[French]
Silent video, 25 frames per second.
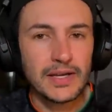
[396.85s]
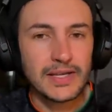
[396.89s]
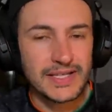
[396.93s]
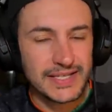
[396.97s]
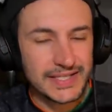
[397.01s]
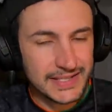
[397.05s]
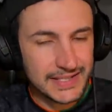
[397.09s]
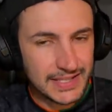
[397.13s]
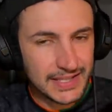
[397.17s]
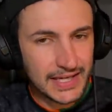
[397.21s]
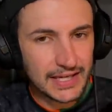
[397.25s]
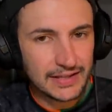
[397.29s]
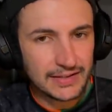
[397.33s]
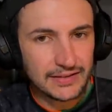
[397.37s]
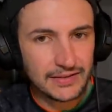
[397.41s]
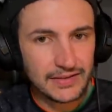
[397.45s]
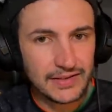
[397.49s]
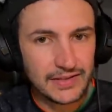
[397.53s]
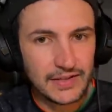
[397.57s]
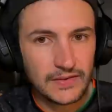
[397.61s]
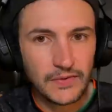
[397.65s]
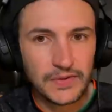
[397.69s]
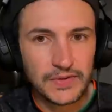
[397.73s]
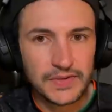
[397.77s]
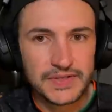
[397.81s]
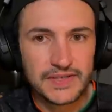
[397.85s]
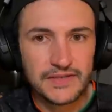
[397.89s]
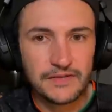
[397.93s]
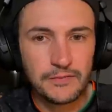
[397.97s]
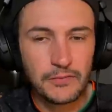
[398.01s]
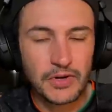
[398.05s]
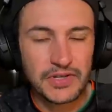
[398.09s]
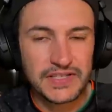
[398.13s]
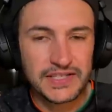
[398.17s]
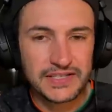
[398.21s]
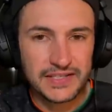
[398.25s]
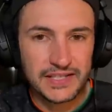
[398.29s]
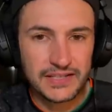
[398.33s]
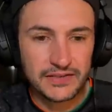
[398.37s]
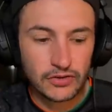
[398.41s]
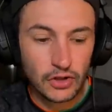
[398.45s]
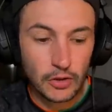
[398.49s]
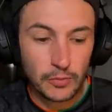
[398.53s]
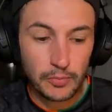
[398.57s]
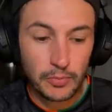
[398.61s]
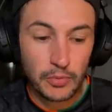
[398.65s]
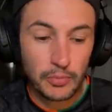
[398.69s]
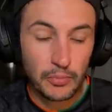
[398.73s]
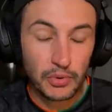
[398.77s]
certes, défensivement, c'était top,